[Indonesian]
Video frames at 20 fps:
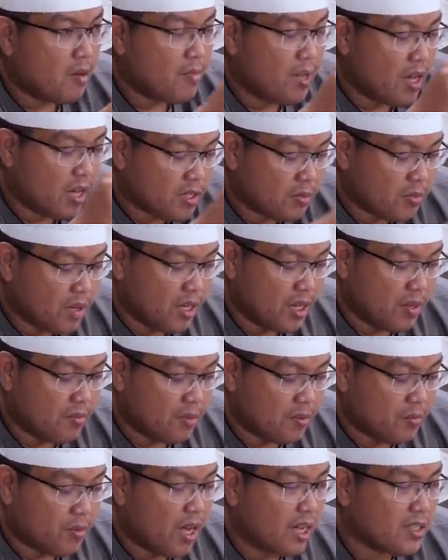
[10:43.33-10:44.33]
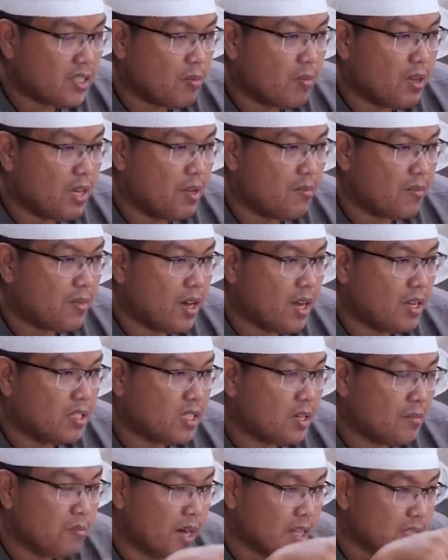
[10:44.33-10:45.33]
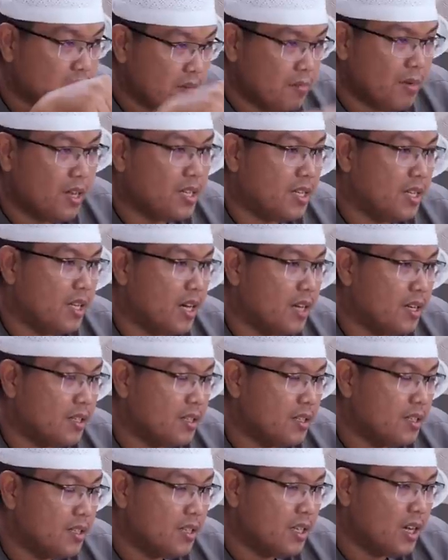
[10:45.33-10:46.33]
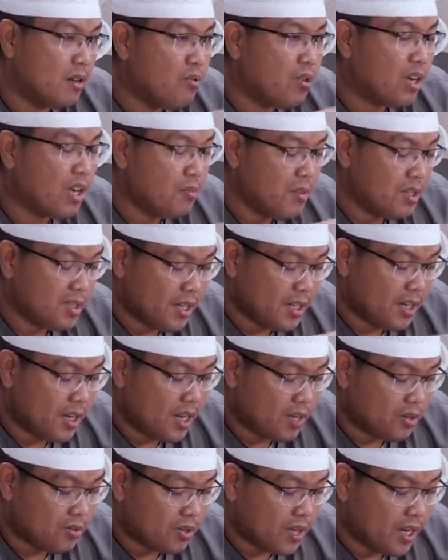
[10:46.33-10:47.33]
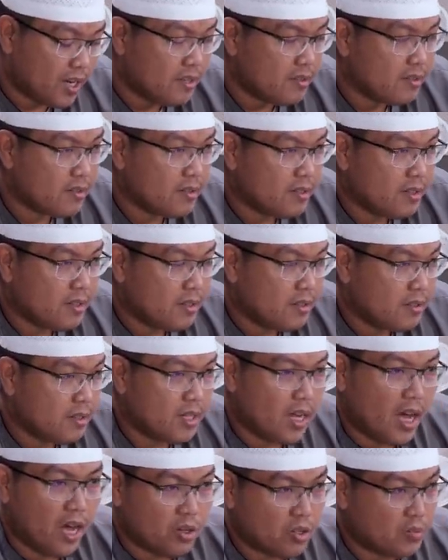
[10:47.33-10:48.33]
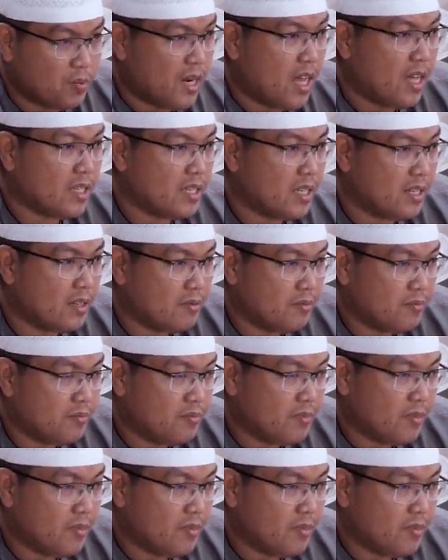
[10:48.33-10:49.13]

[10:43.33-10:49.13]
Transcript: bihasbil bihasabil imkan semaksimal dia yang mungkin bisa dia lakukan, tidak harus berhasil.